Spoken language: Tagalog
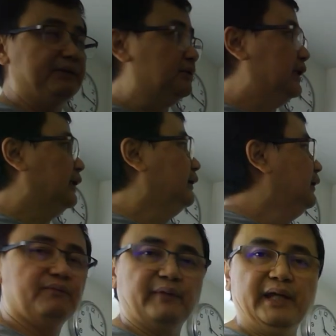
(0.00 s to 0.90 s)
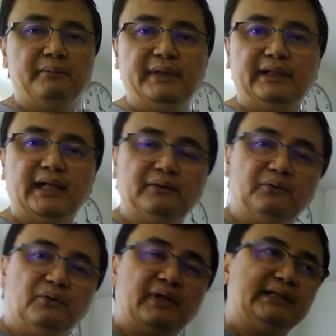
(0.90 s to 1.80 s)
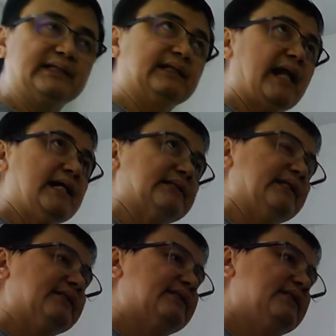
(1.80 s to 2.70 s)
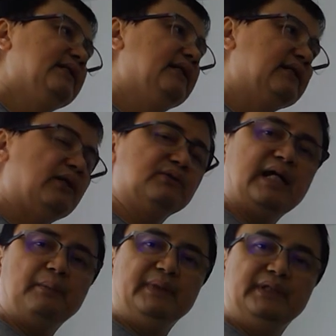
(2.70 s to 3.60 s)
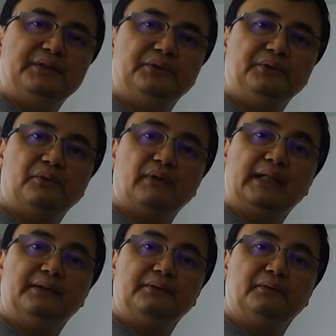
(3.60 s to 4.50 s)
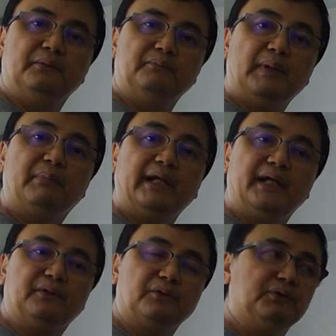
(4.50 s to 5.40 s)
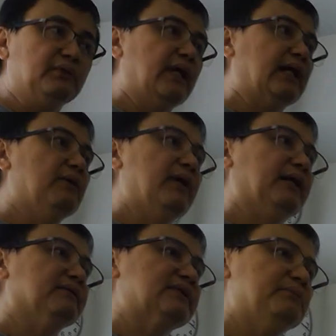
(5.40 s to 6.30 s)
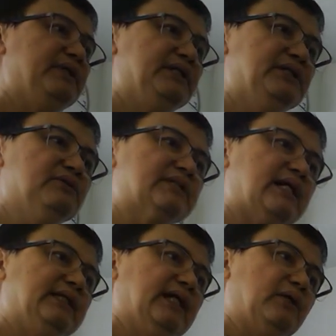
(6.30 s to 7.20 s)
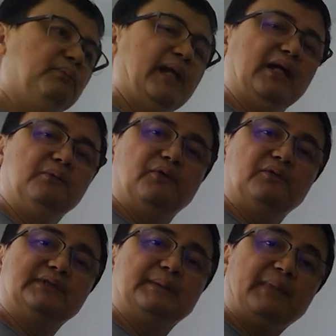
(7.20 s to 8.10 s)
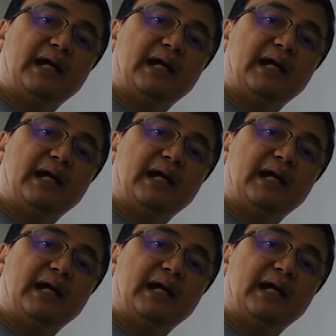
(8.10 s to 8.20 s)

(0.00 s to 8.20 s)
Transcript: kayo ng framing, doon kayo sa trusses, kausapin niyo yung kwan, yung fabricator, yung gagawa. Ano? Sabihin niyo sa kanya anong plano mo ron sa